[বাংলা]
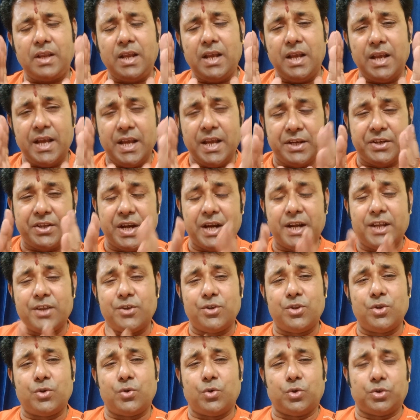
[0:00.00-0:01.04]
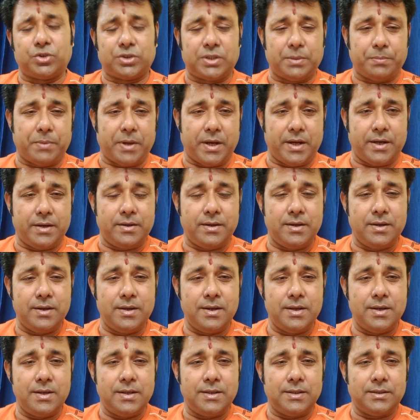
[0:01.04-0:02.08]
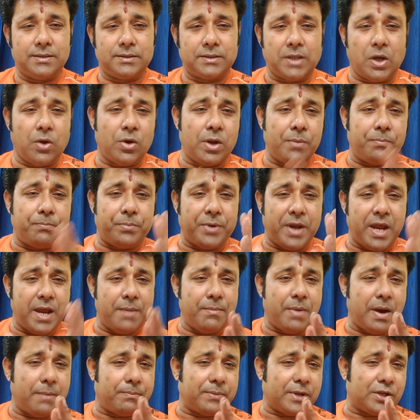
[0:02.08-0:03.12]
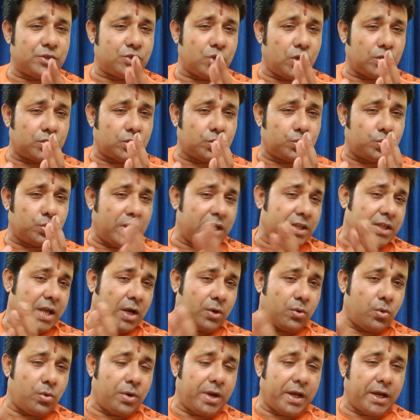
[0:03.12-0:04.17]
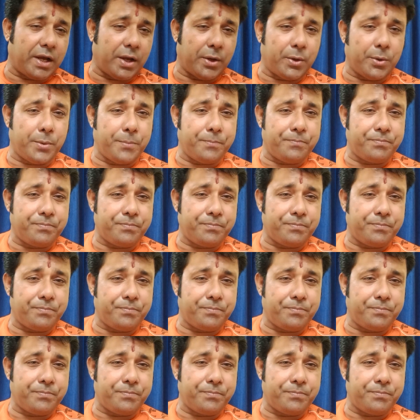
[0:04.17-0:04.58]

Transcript: এই ক্রীড়াটি যদি করতে পারেন তাহলে প্রেম আপনার যত দূরেই থাকুক না কেন